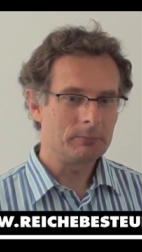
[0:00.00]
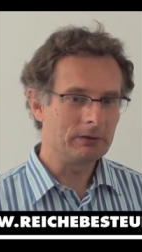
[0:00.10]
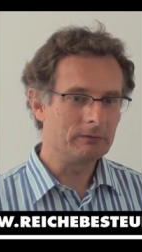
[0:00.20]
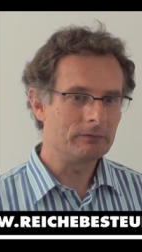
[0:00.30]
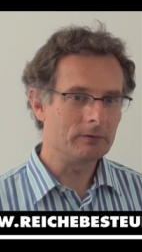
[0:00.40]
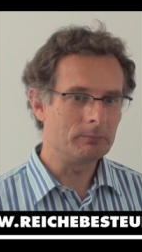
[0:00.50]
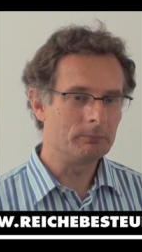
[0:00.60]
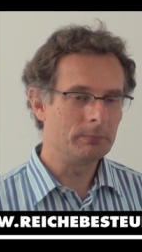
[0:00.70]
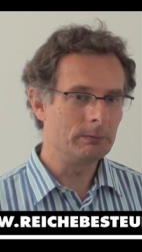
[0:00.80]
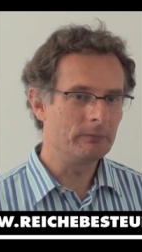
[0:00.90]
bei den Ver
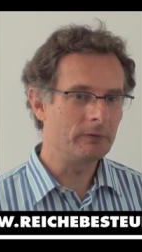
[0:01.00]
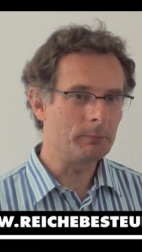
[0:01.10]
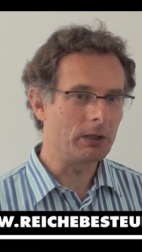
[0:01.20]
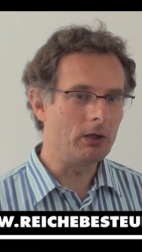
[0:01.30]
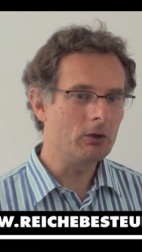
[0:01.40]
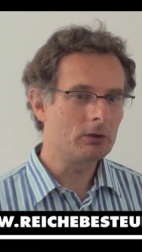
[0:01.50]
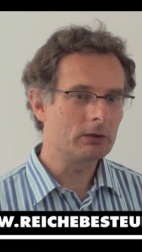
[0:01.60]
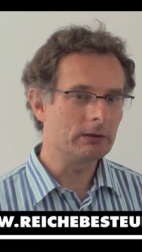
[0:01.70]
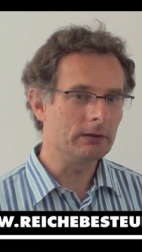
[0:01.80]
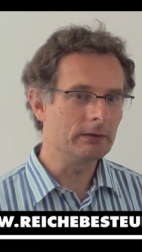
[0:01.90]
beim
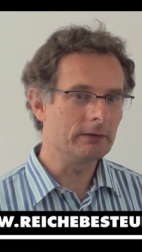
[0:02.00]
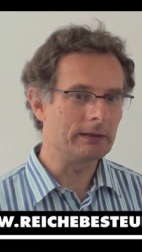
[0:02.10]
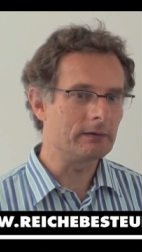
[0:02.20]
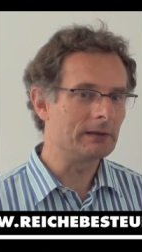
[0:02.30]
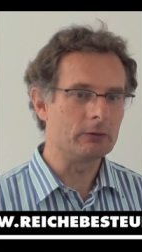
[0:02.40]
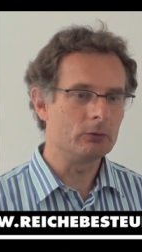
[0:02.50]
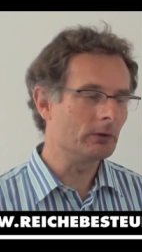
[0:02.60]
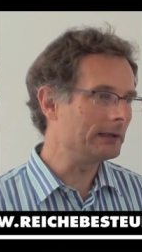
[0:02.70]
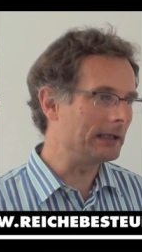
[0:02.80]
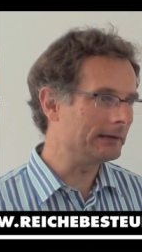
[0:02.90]
Verbrauch einen ähm, sehr viel
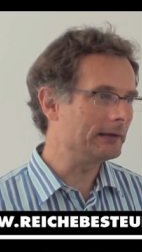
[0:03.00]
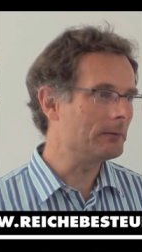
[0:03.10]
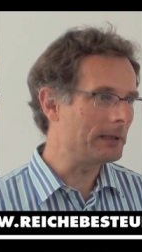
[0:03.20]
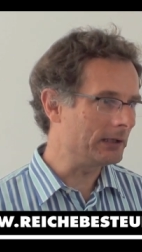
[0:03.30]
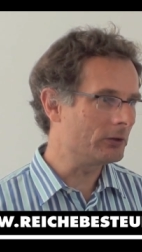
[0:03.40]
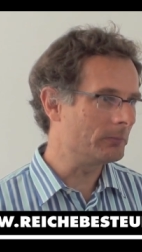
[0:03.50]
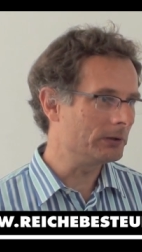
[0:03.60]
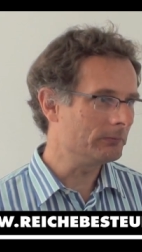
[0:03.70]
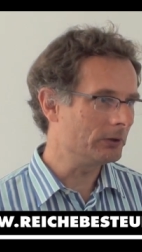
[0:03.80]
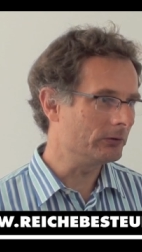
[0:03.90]
höheren Anteil am
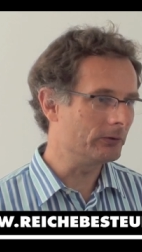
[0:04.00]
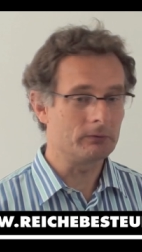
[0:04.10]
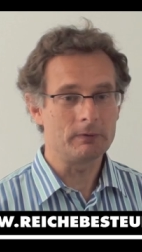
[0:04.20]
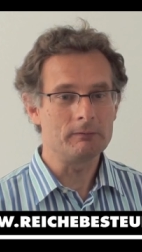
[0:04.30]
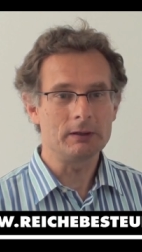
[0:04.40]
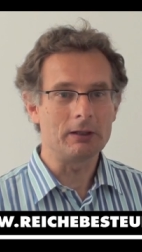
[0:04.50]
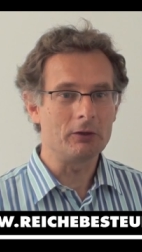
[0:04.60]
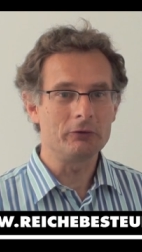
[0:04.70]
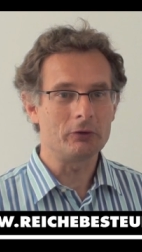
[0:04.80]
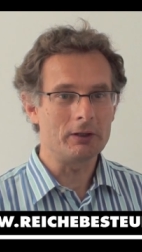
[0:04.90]
Einkommen hat. Also wenn wir
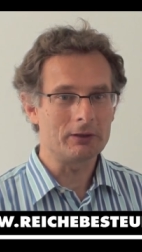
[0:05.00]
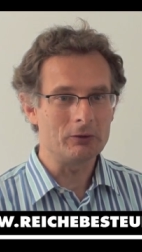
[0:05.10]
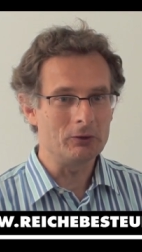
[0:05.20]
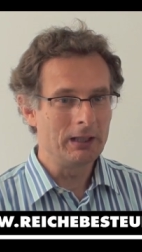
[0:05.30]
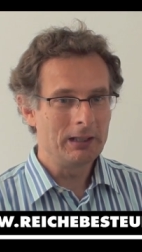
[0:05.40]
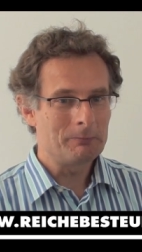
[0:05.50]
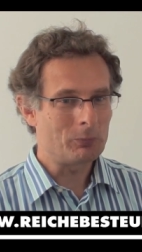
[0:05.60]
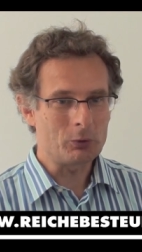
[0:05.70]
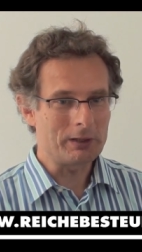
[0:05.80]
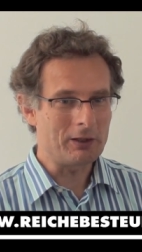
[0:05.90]
1000 Euro
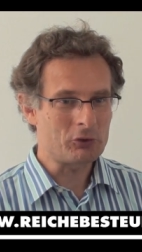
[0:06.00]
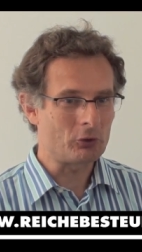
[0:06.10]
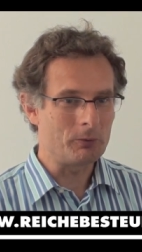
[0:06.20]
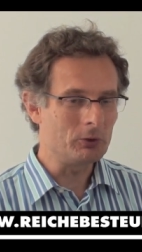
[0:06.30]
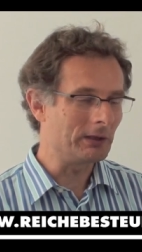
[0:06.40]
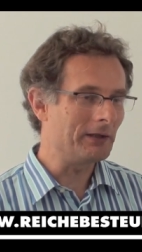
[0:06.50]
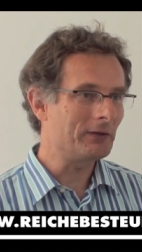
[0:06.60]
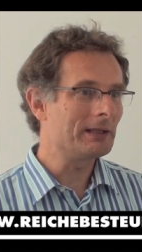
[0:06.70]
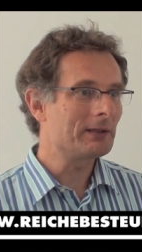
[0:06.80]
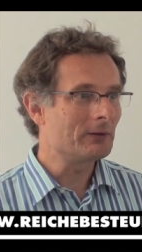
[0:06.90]
pro Jahr Strom- und
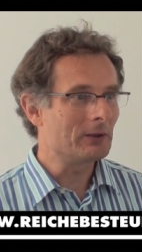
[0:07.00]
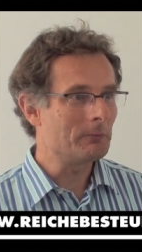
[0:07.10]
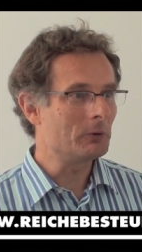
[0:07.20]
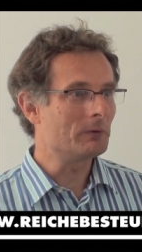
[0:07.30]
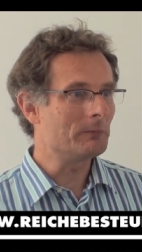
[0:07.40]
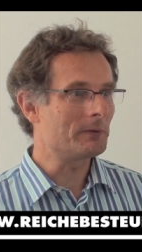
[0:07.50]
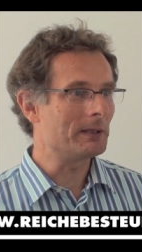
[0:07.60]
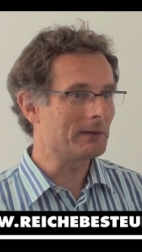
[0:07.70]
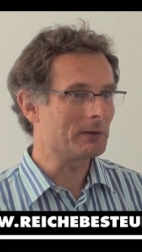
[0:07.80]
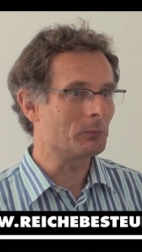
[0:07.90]
Gasrechnung haben und wir haben
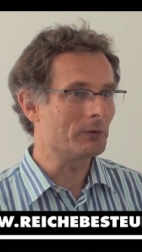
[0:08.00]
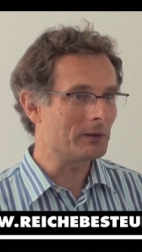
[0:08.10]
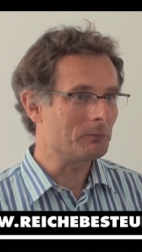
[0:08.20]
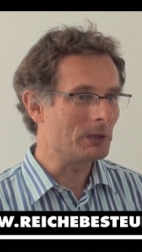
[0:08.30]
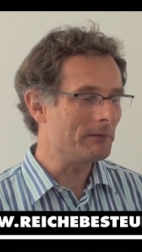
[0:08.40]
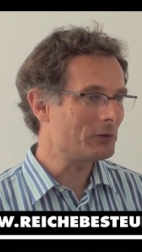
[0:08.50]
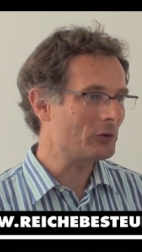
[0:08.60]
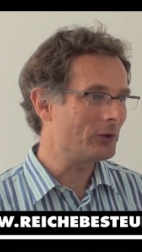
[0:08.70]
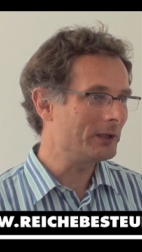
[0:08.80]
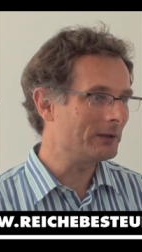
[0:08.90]
20%
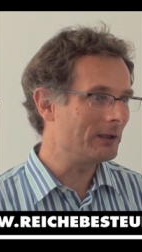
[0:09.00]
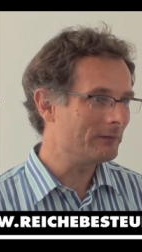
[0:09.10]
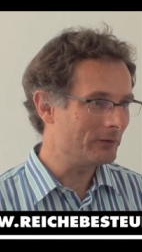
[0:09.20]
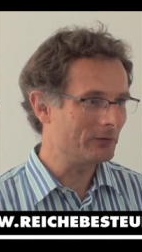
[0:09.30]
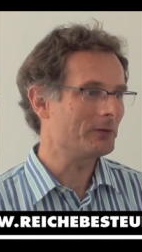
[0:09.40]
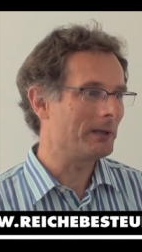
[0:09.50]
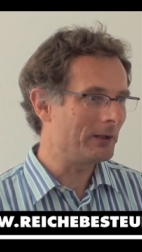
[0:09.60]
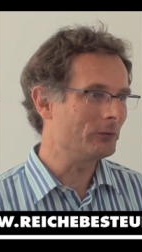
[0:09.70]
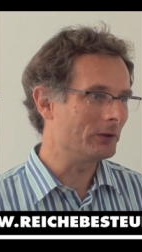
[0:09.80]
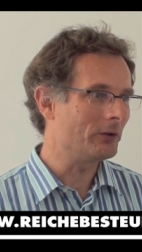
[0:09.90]
Mehrwertsteuer drauf, also
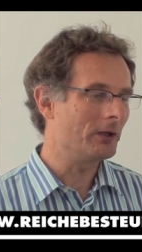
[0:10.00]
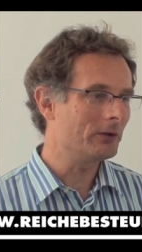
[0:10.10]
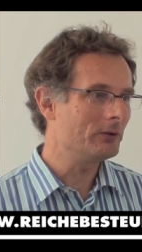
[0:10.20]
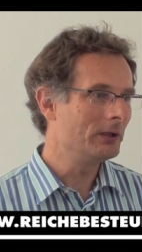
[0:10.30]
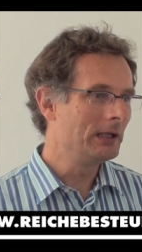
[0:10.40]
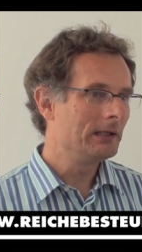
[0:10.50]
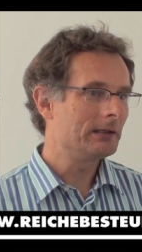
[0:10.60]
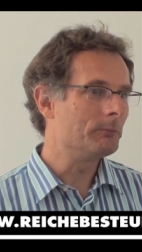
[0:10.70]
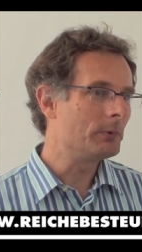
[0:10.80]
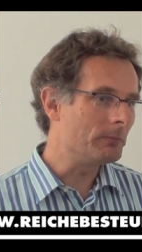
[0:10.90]
200 Euro,
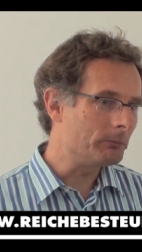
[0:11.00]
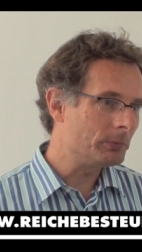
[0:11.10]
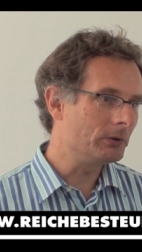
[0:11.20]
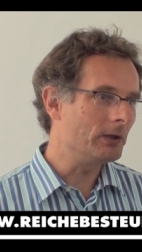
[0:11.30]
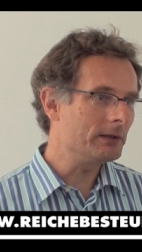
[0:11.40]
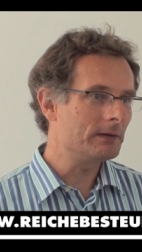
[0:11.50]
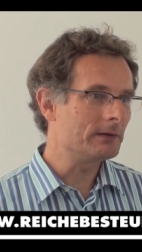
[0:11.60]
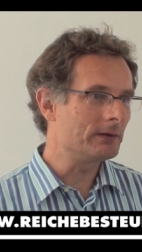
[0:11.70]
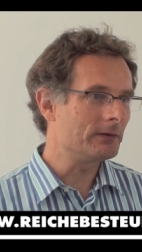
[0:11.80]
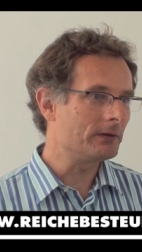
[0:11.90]
dann
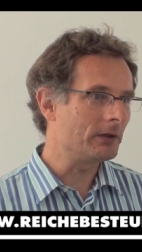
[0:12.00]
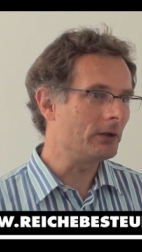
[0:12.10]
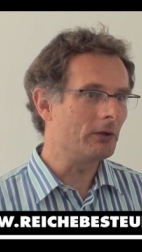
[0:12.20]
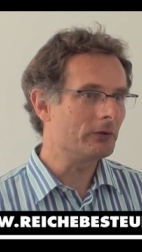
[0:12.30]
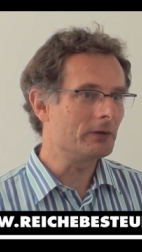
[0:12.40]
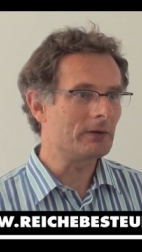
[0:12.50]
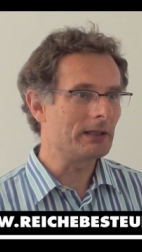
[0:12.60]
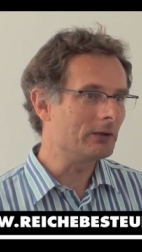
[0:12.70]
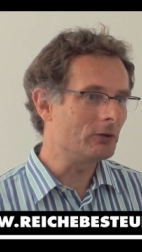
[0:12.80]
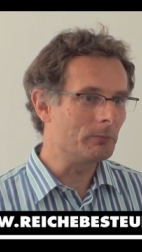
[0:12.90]
bedeutet das an einem
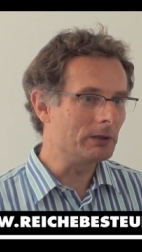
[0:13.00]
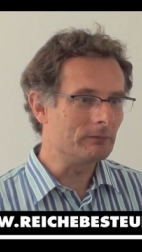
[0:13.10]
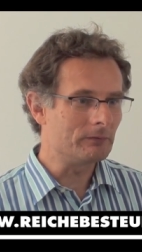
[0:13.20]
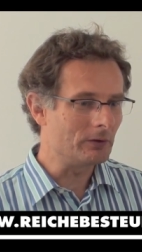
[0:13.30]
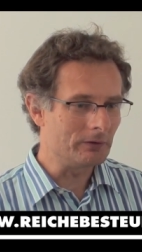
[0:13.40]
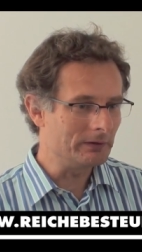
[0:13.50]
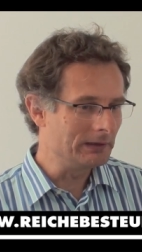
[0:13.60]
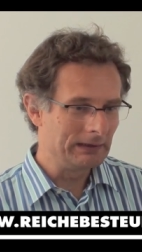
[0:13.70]
Haushaltseinkommen von